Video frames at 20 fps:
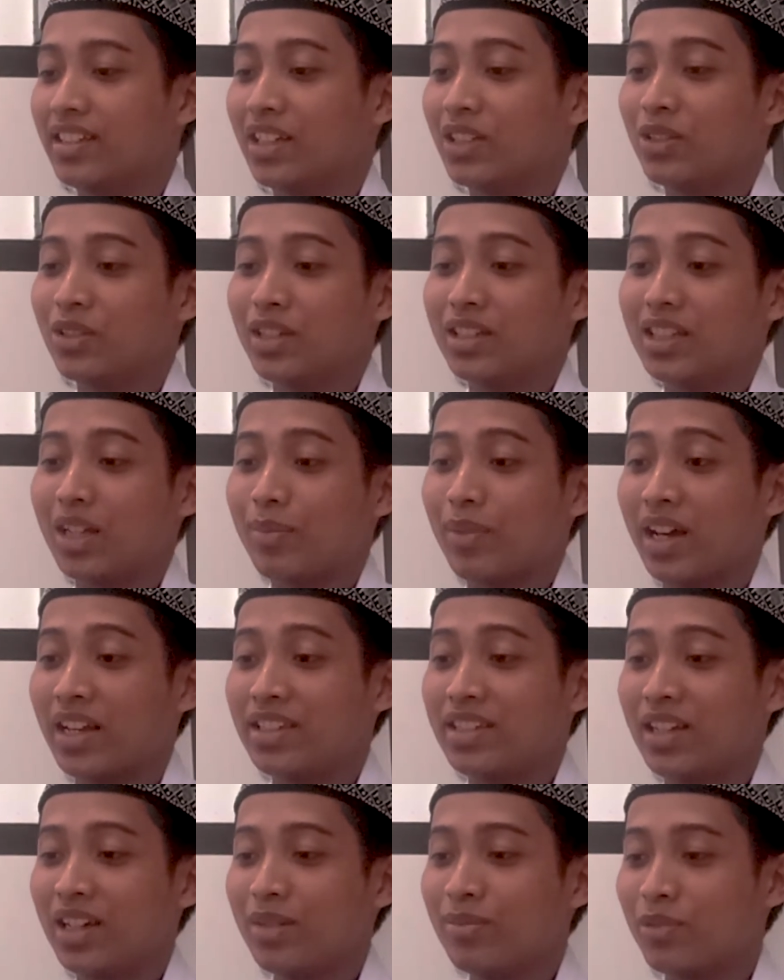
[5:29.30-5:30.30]
yaitu kitab
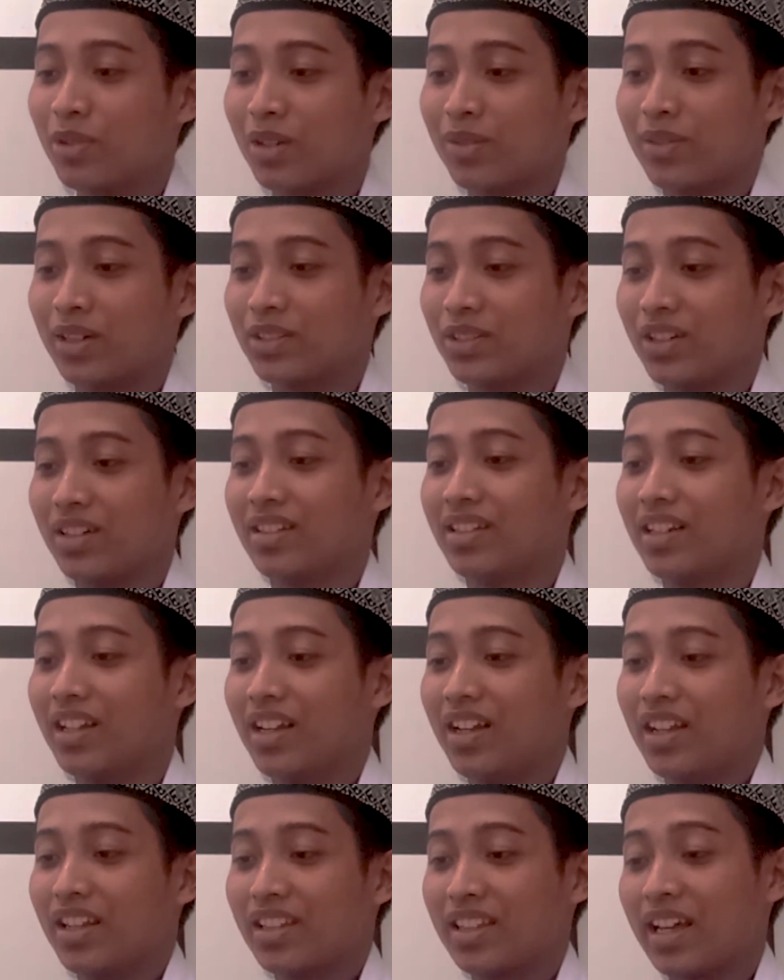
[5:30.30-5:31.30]
Ayyamu Ramadan.
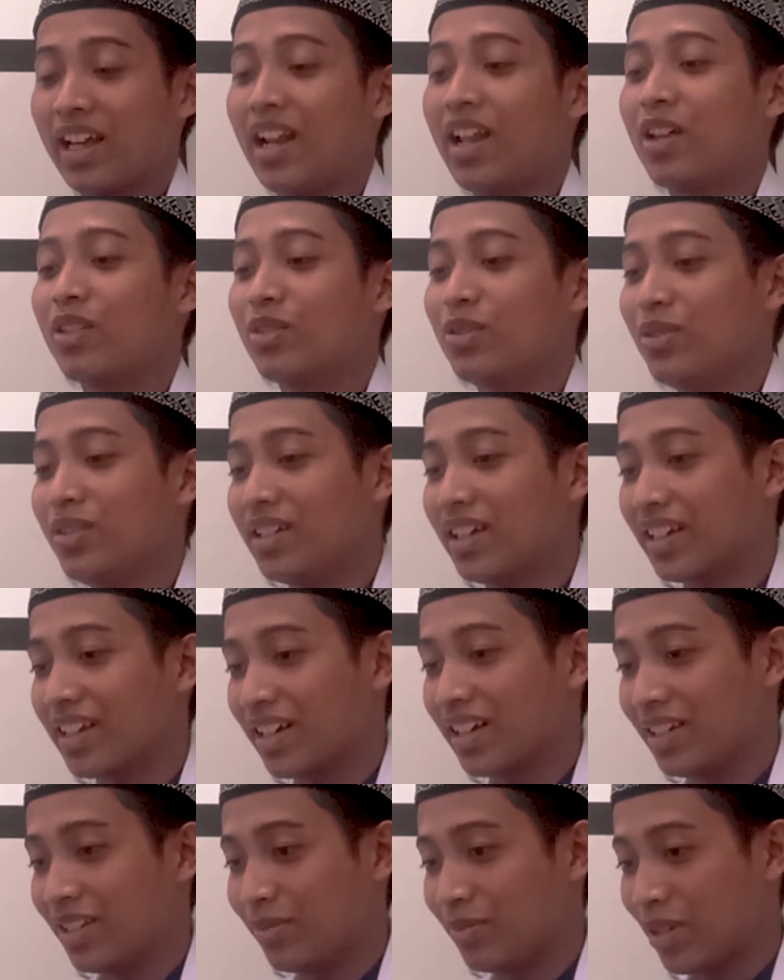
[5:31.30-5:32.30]
Falafina
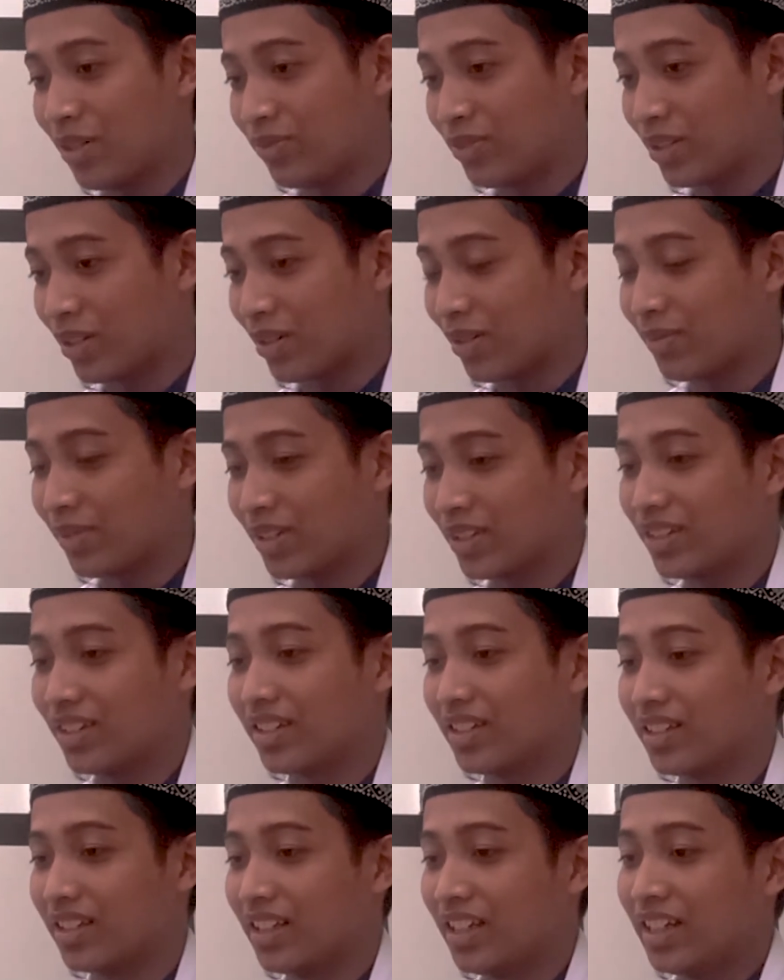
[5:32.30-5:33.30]
kalimah fi
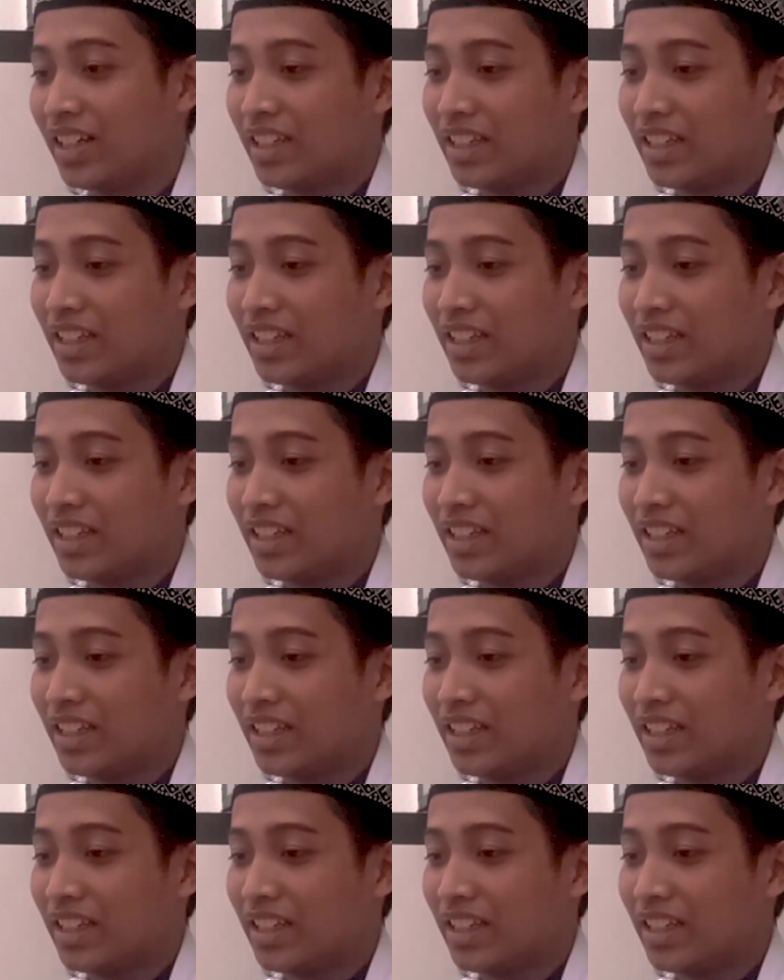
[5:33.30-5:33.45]
Ramadan.